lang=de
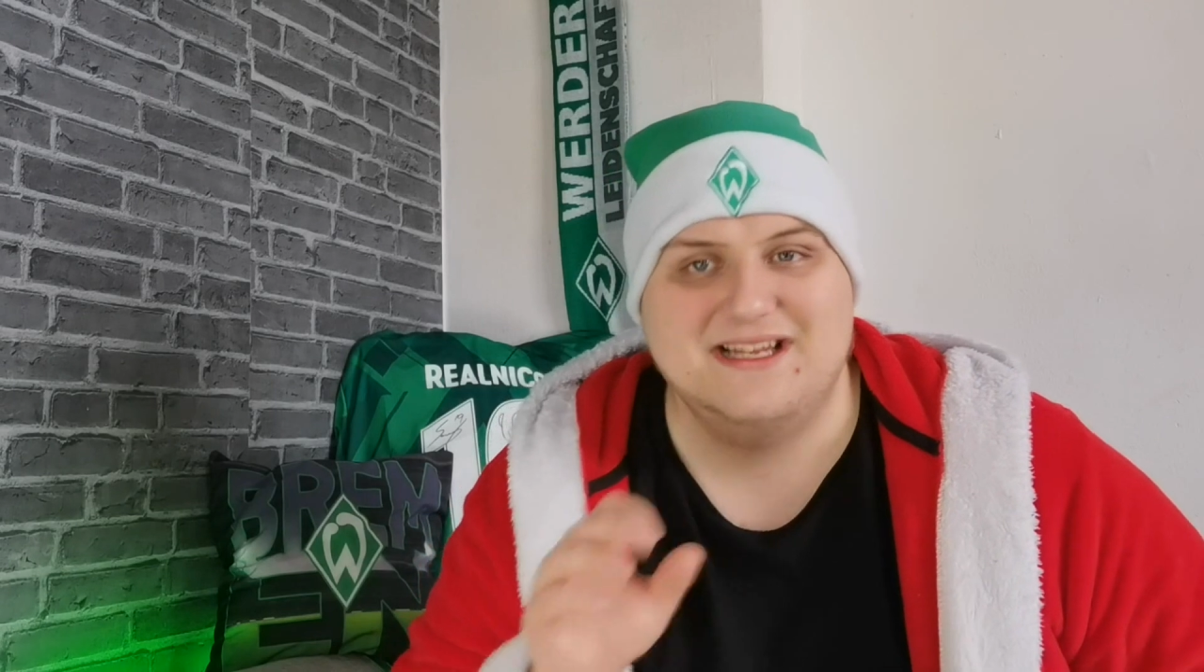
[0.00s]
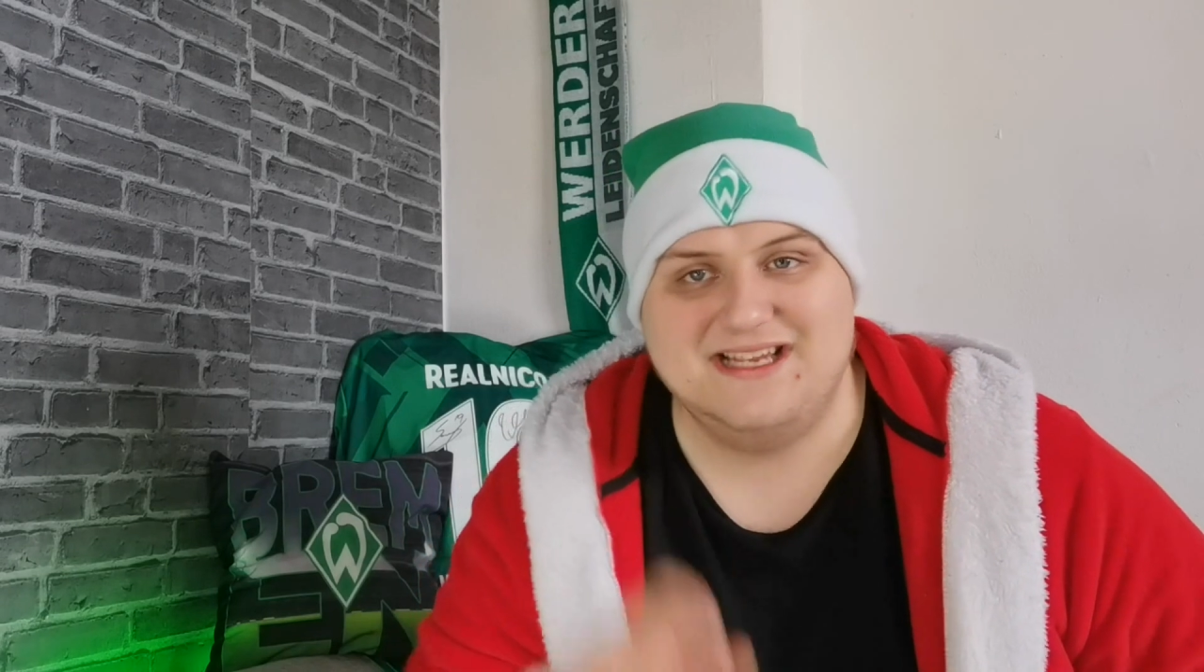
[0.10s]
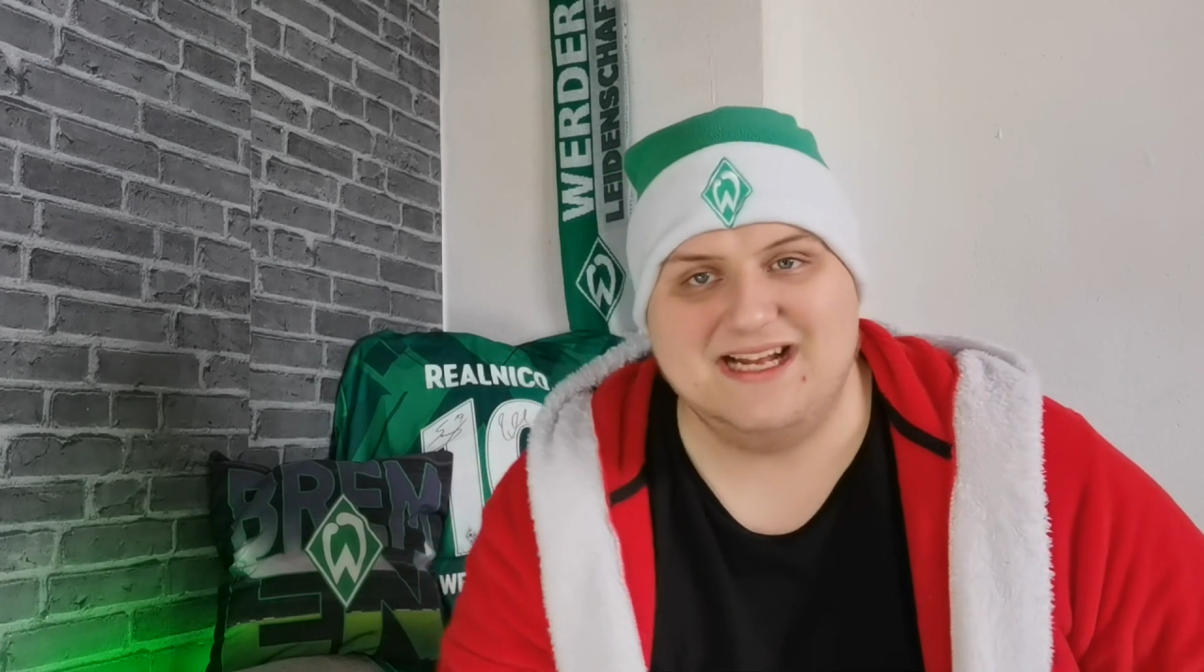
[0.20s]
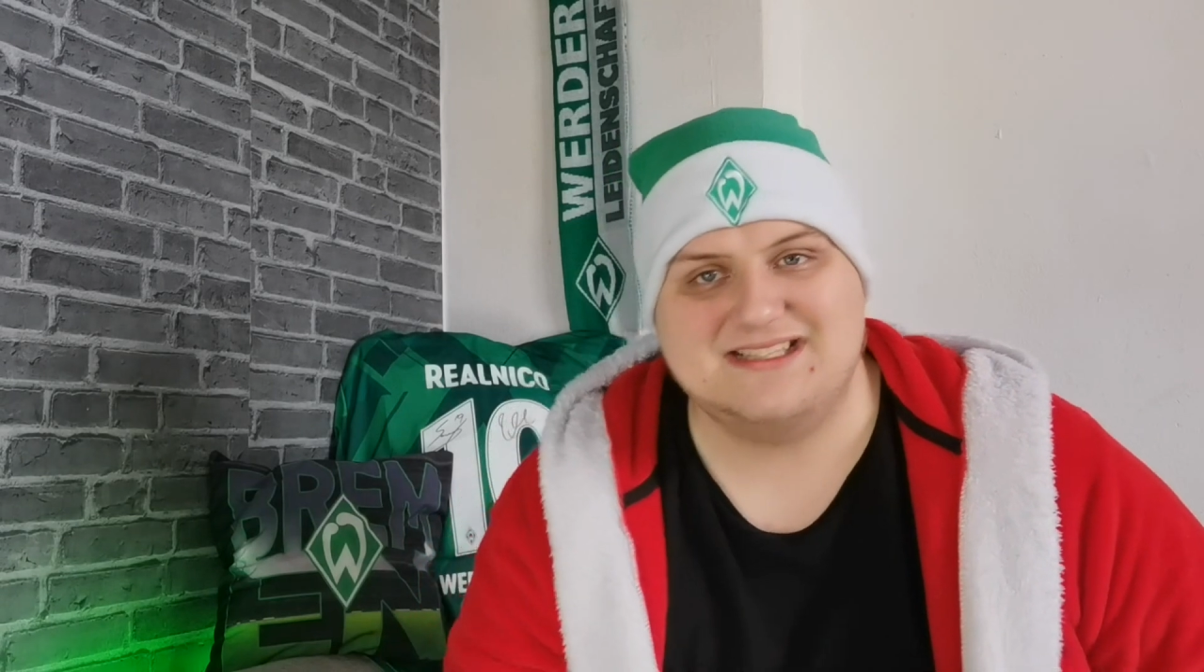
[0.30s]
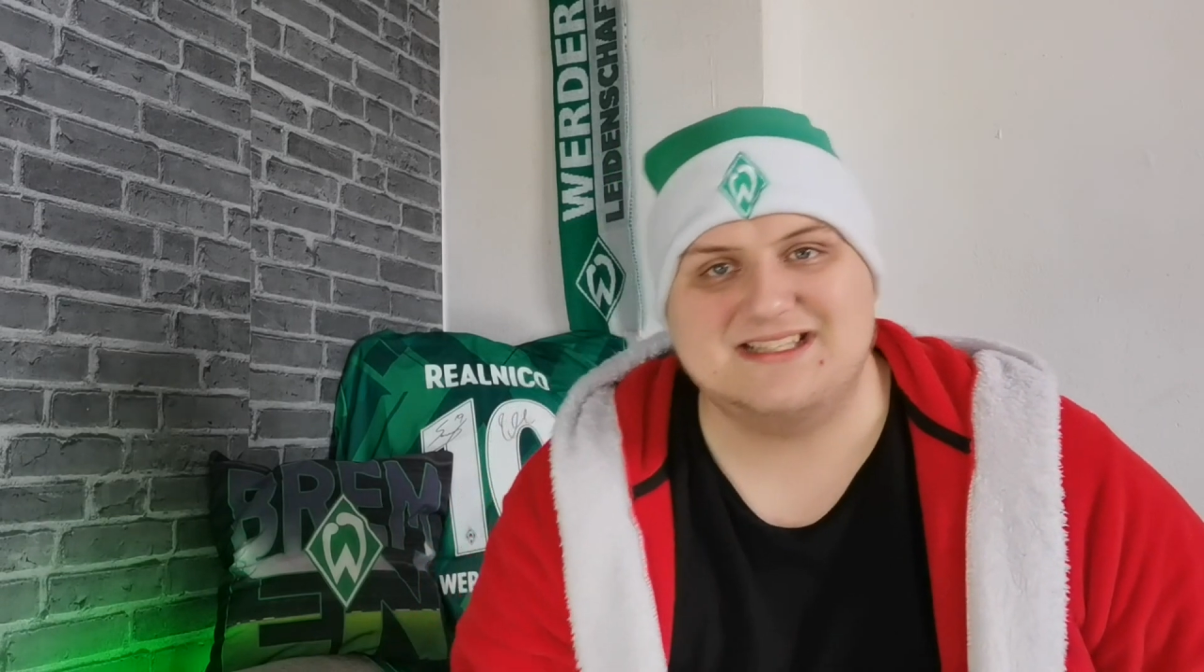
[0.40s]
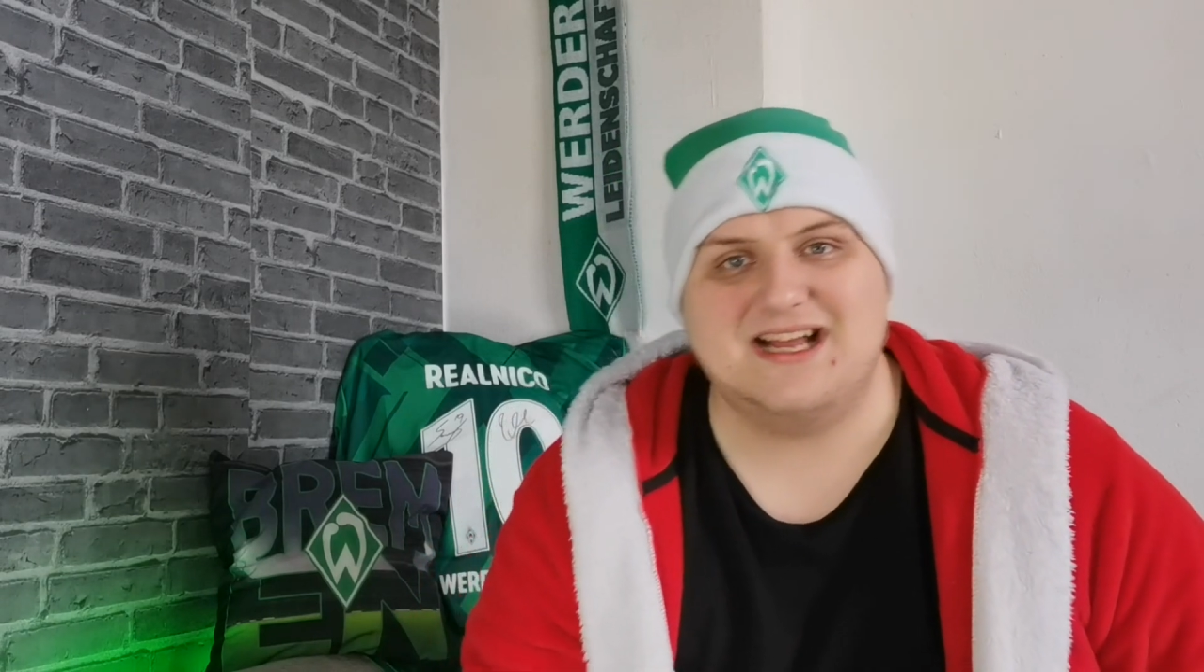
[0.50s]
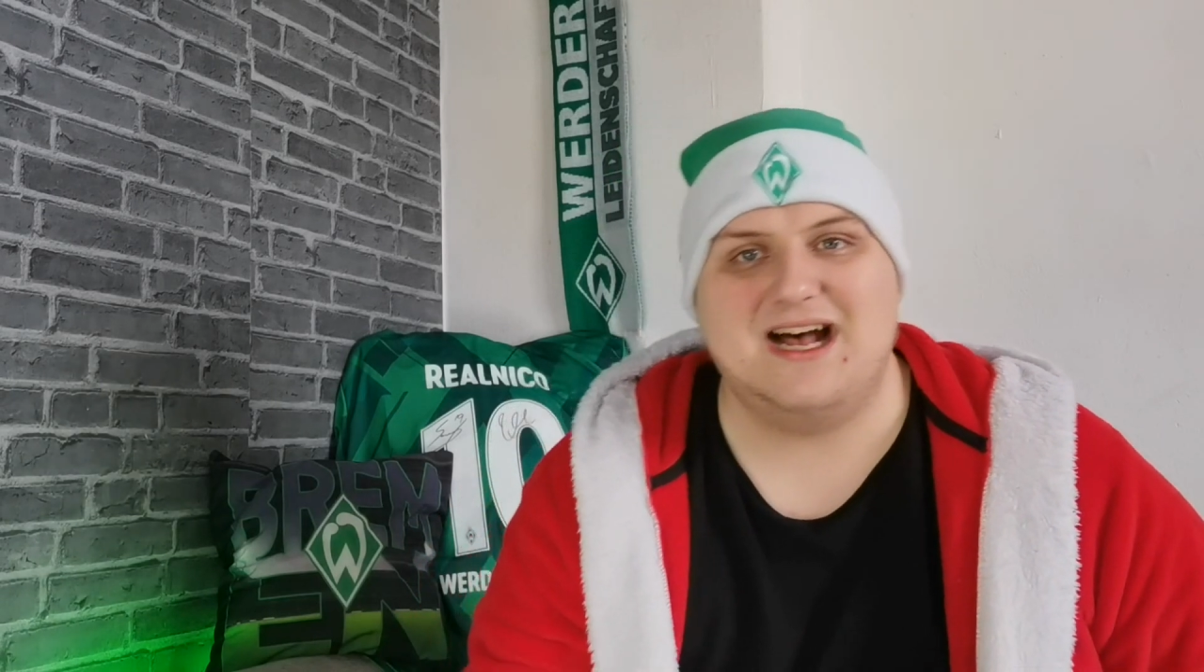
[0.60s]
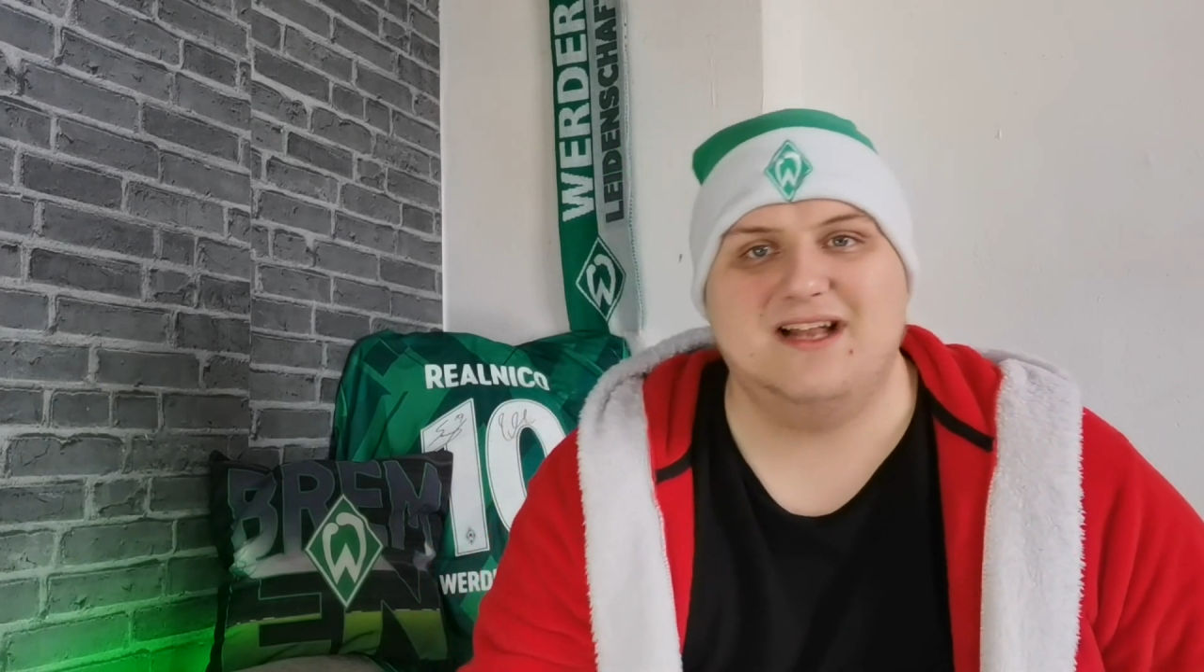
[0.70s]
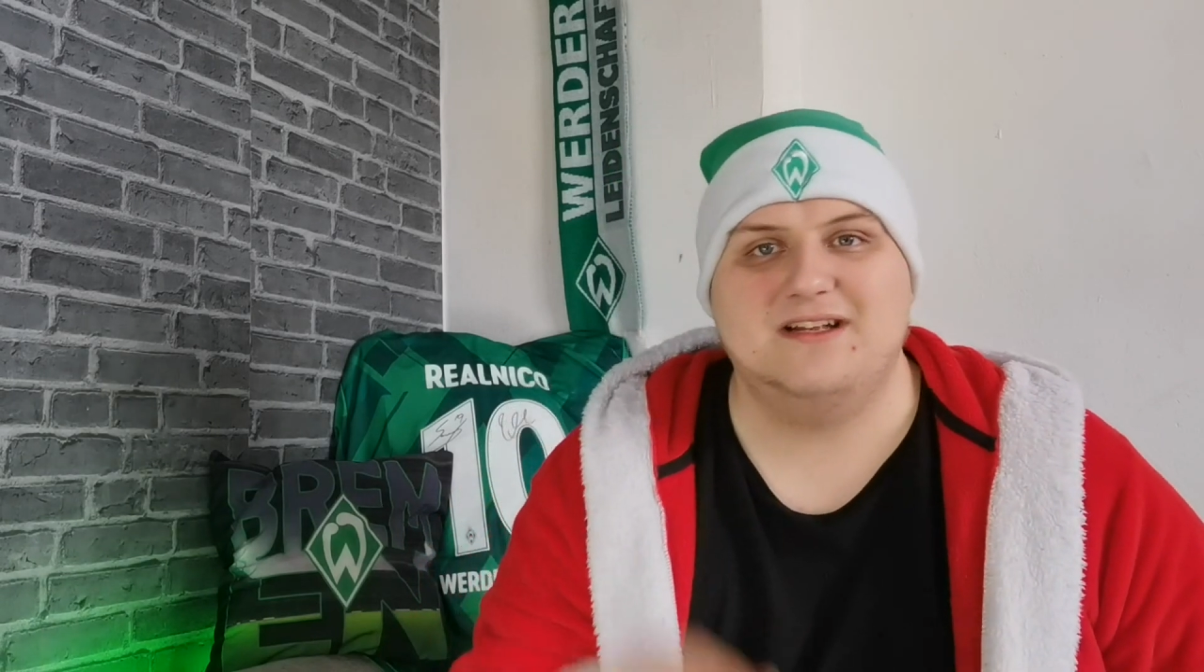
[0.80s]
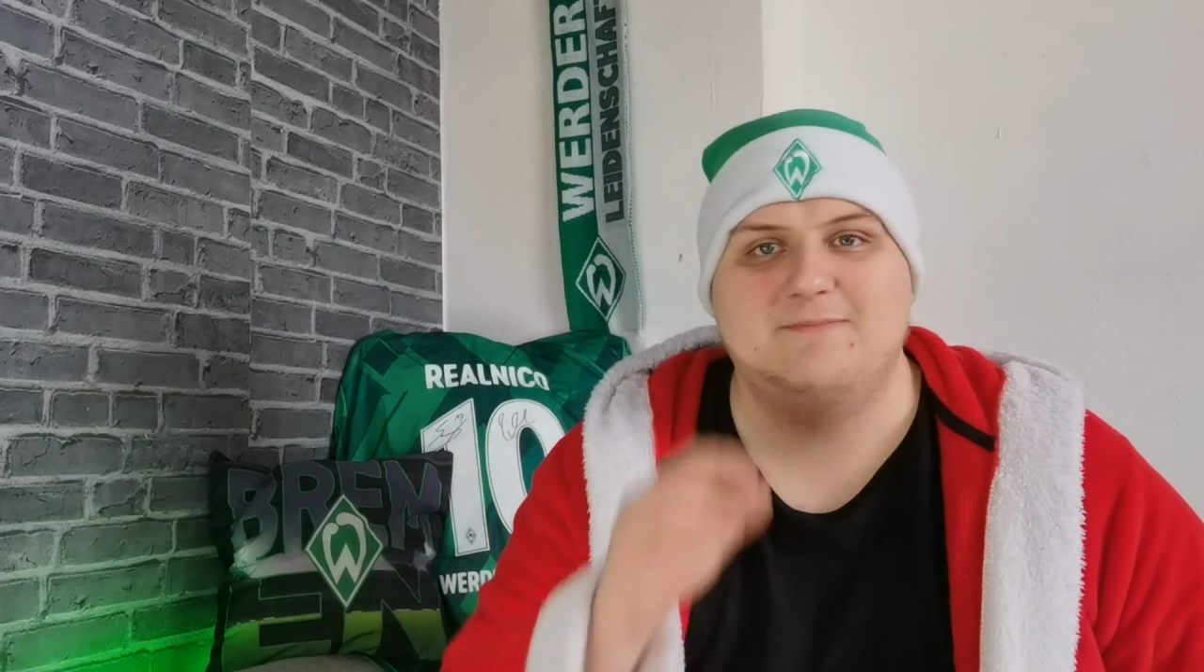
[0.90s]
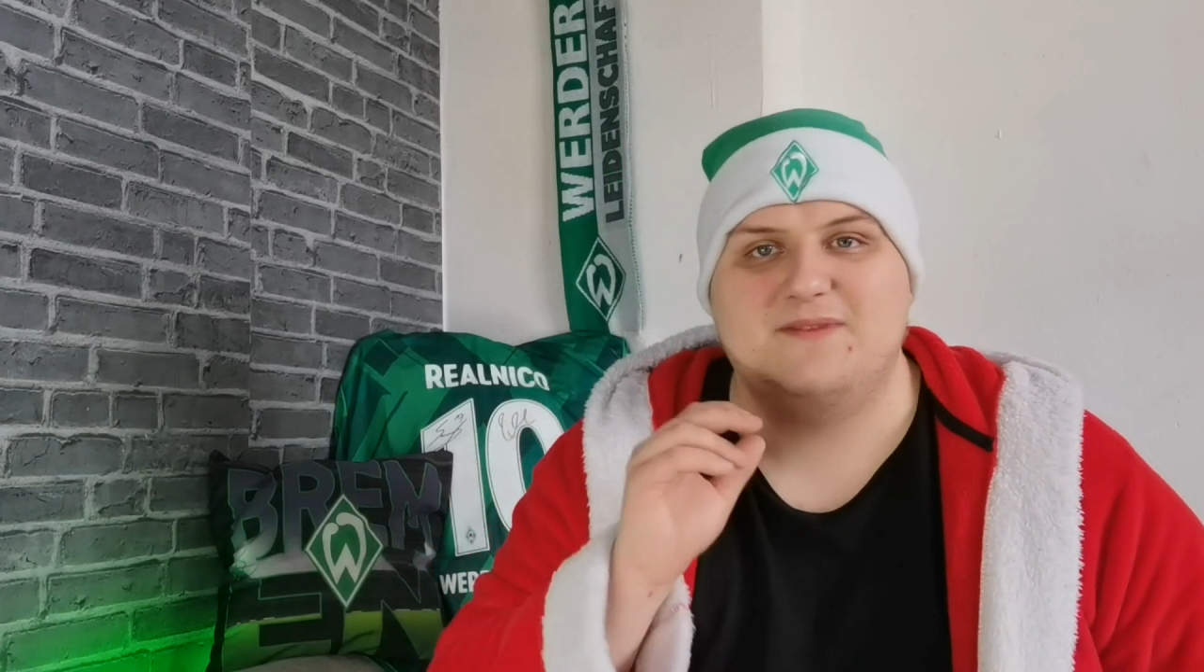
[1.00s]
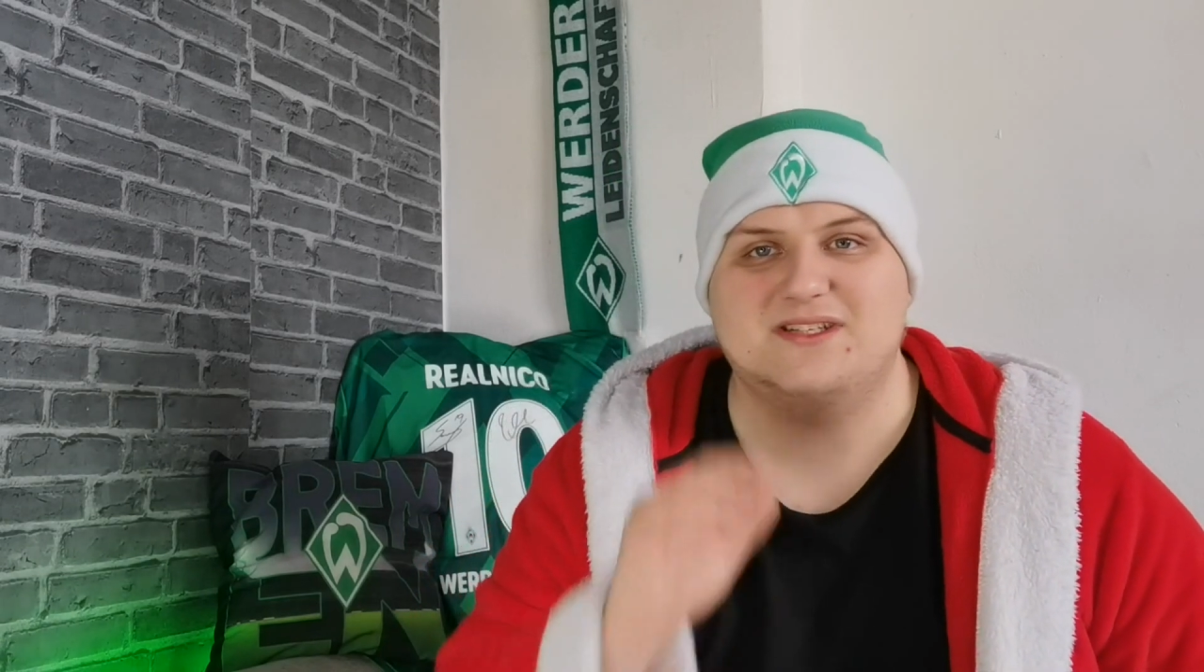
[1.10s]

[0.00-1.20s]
Jetzt gerade